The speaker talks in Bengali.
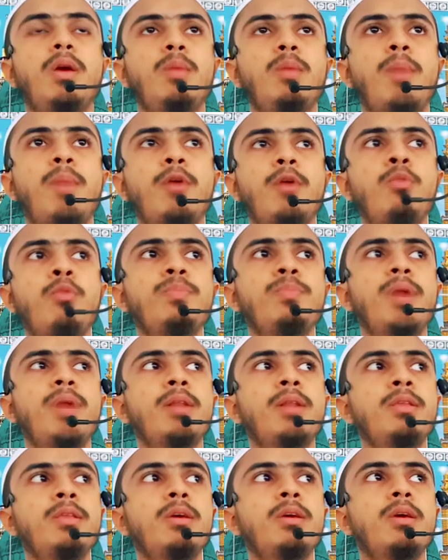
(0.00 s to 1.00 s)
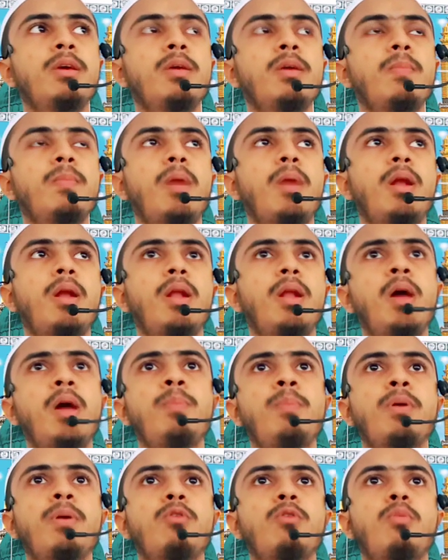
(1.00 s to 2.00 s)
এই মানব জাতিকে
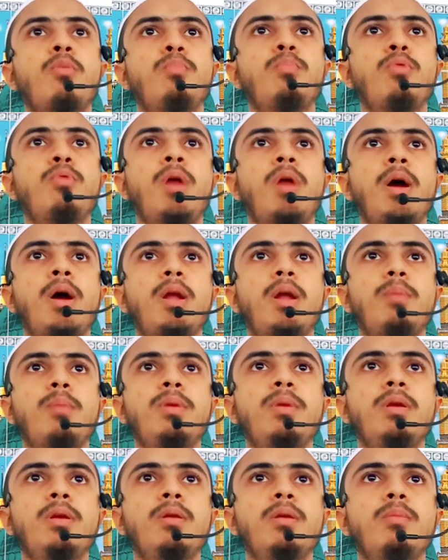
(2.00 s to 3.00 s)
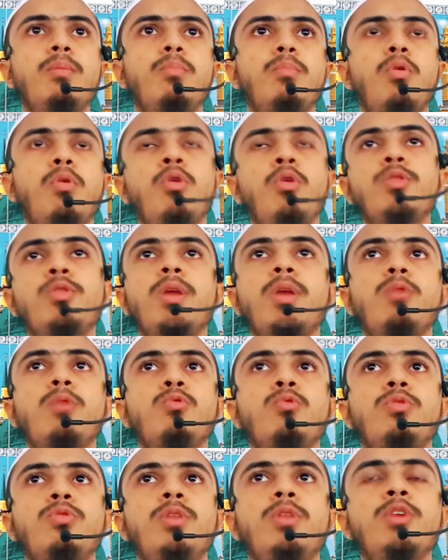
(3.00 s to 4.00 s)
আল্লাহ পাক রব্বুল আলমিন মহৎ এক
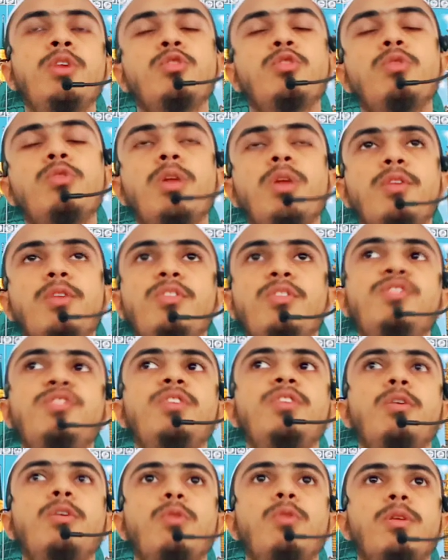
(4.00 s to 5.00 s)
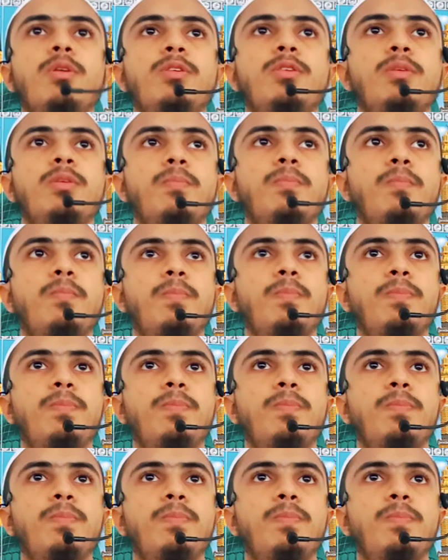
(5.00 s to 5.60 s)
উদ্দেশ্য নিয়ে সৃষ্টি করেছেন